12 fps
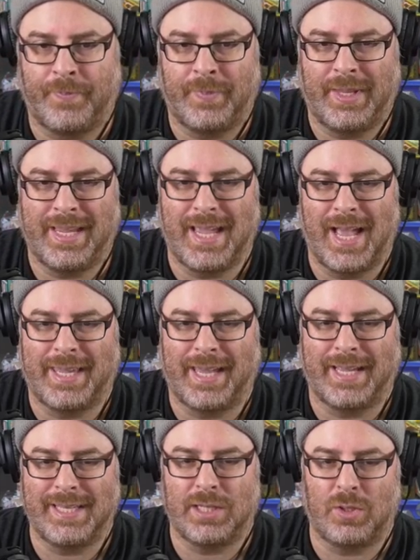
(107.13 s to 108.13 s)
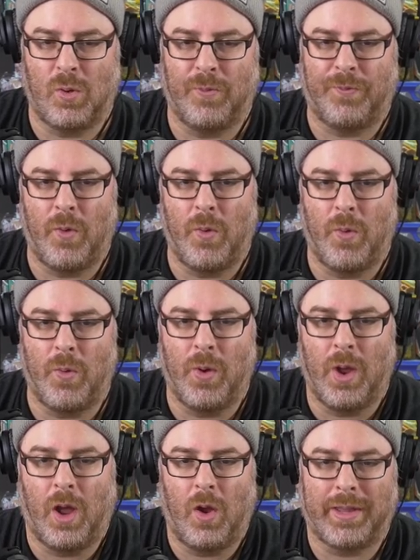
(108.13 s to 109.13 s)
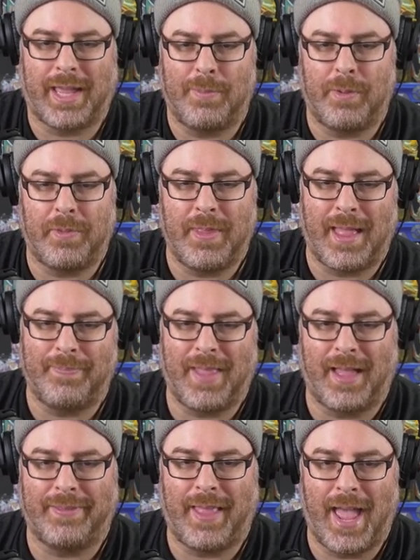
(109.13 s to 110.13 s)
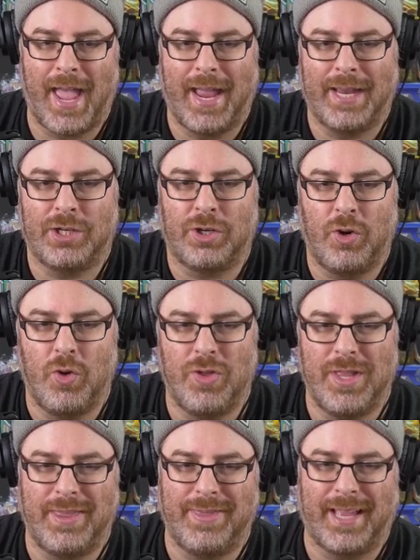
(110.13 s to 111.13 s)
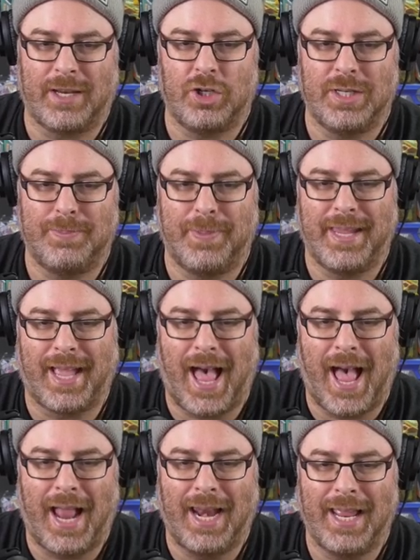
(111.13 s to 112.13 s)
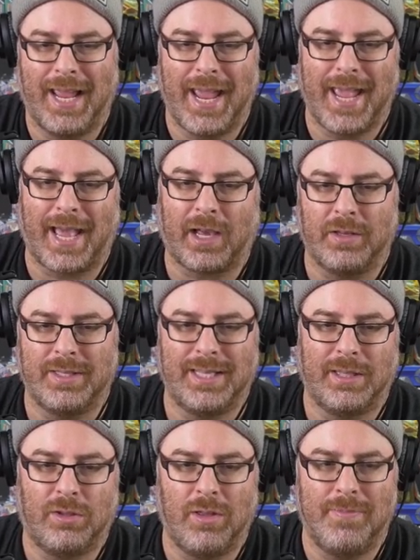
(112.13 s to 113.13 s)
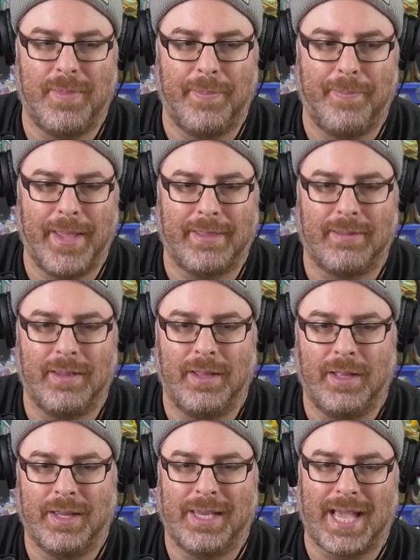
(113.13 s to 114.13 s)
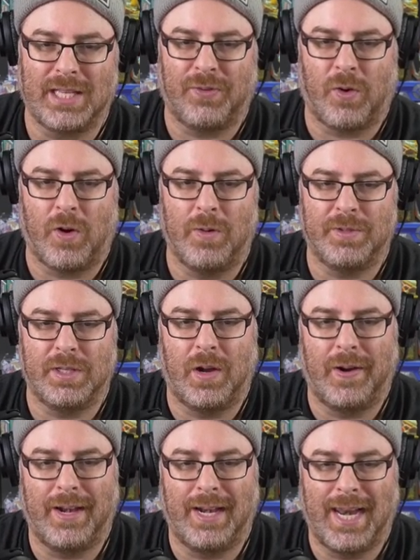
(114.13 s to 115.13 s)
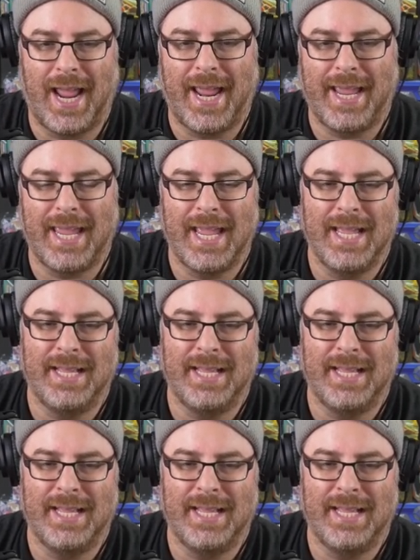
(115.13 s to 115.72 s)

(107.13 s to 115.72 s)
des gants qui résistent au feu, un crabe abîmable dans la neige, une énergie spirale, et Rakos c'est une bibite. Casse form soleil,